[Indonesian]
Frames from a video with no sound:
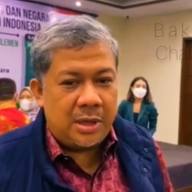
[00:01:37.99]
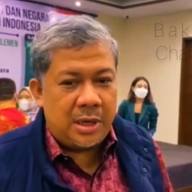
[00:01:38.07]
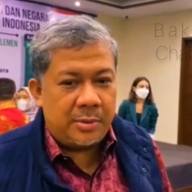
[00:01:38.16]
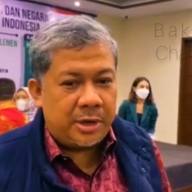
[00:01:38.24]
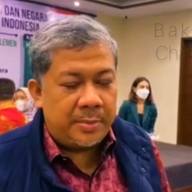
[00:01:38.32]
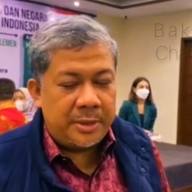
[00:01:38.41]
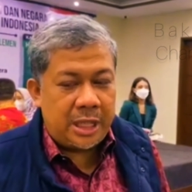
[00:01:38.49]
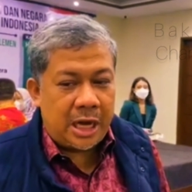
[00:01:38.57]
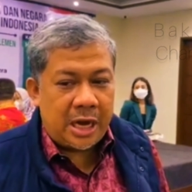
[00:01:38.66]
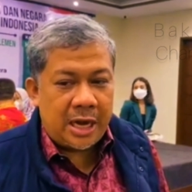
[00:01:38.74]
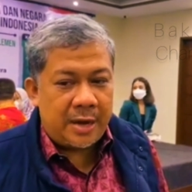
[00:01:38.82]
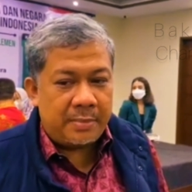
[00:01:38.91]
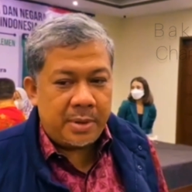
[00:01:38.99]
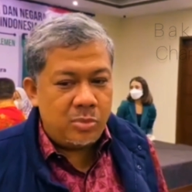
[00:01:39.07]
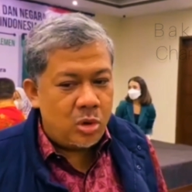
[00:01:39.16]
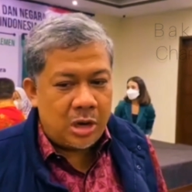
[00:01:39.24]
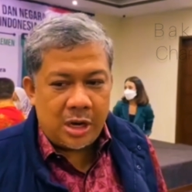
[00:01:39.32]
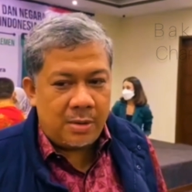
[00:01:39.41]
eh, Kementerian Agama
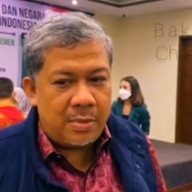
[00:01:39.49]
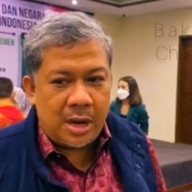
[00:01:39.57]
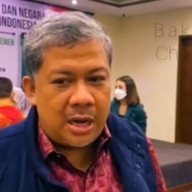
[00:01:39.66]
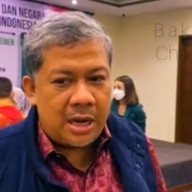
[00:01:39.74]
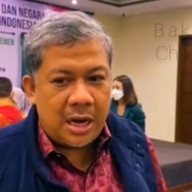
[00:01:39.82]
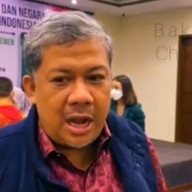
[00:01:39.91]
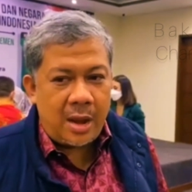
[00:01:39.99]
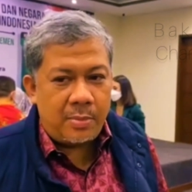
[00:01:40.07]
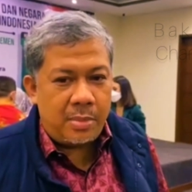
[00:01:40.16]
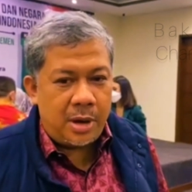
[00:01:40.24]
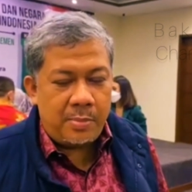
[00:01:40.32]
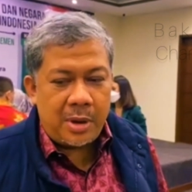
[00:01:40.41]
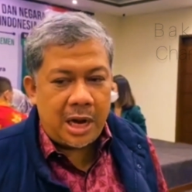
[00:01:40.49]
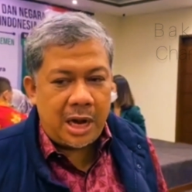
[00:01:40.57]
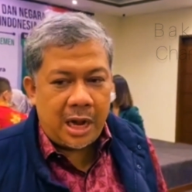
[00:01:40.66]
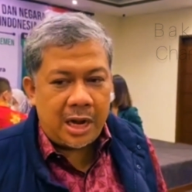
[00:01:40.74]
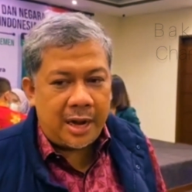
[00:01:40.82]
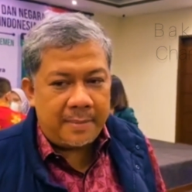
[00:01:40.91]
bukan lembaga negara, lembaga
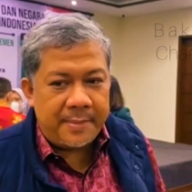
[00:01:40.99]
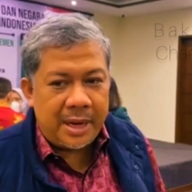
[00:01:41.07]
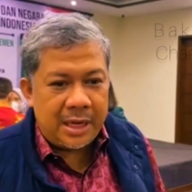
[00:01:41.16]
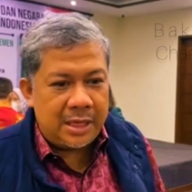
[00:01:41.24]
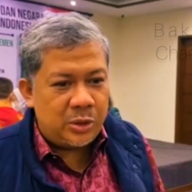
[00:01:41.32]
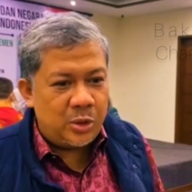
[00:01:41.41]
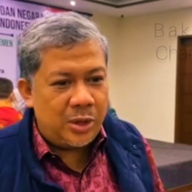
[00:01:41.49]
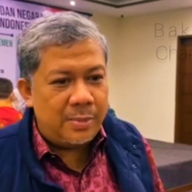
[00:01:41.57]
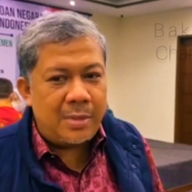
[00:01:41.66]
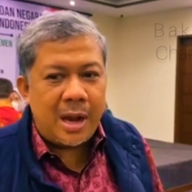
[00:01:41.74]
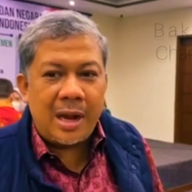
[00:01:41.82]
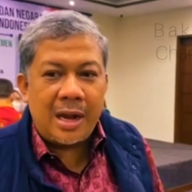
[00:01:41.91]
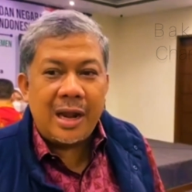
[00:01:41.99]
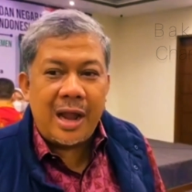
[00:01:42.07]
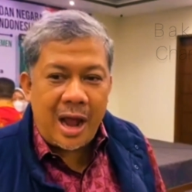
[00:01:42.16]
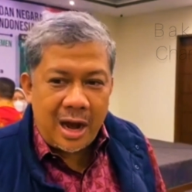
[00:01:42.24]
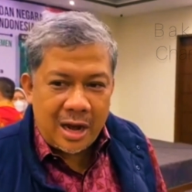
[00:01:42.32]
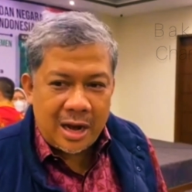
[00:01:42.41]
agama itu lembaga
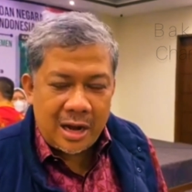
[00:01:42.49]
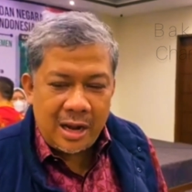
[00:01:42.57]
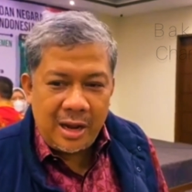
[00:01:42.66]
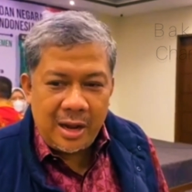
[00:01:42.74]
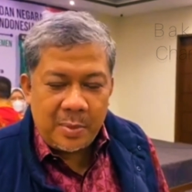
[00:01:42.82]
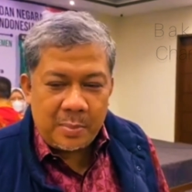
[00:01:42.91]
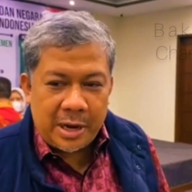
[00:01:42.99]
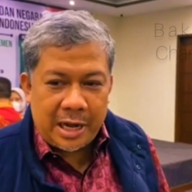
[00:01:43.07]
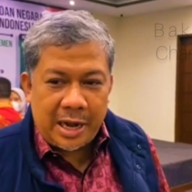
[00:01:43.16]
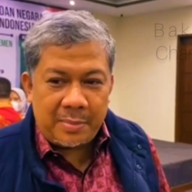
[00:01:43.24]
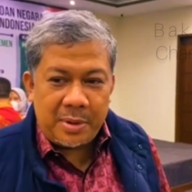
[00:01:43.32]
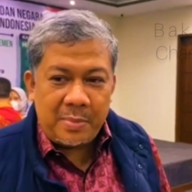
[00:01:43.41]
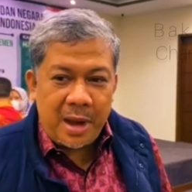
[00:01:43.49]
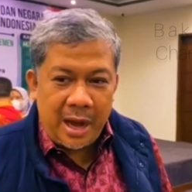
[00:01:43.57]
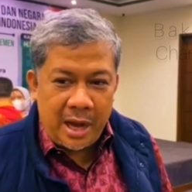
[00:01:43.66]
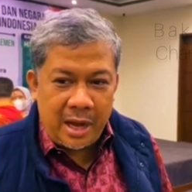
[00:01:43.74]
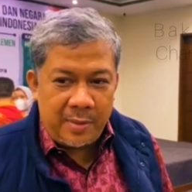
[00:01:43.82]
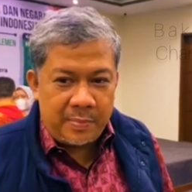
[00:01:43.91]
negara pakai
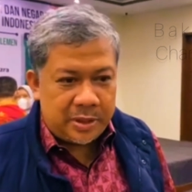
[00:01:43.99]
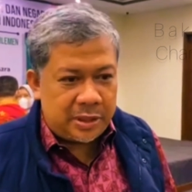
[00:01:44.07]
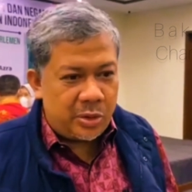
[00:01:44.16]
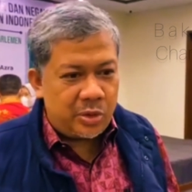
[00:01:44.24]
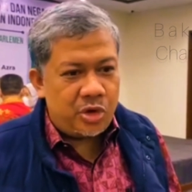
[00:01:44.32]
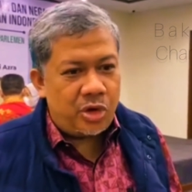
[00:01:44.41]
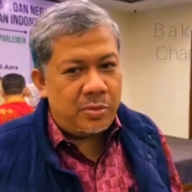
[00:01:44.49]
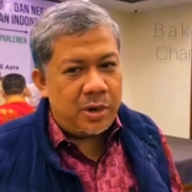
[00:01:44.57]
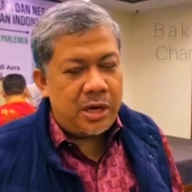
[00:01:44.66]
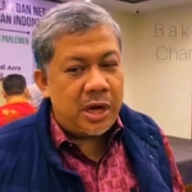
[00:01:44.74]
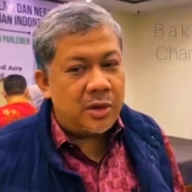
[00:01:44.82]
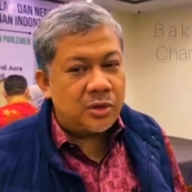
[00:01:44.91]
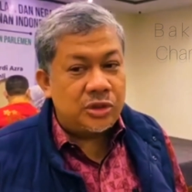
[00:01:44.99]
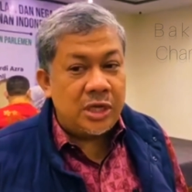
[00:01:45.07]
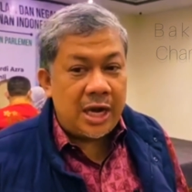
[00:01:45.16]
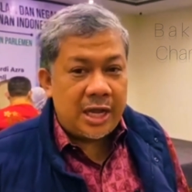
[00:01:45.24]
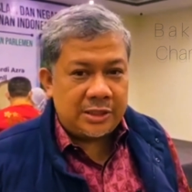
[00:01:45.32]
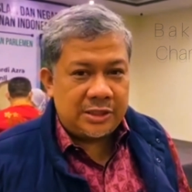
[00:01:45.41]
APBN pertanggungjawabannya harus
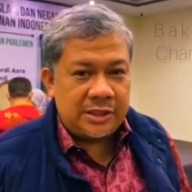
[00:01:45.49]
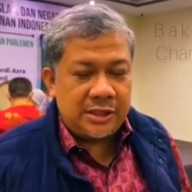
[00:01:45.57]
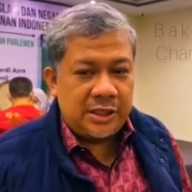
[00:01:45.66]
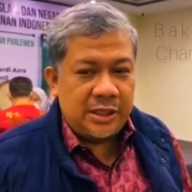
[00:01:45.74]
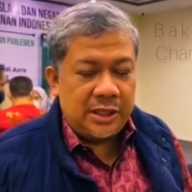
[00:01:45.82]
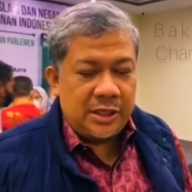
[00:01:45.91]
jelas hmm.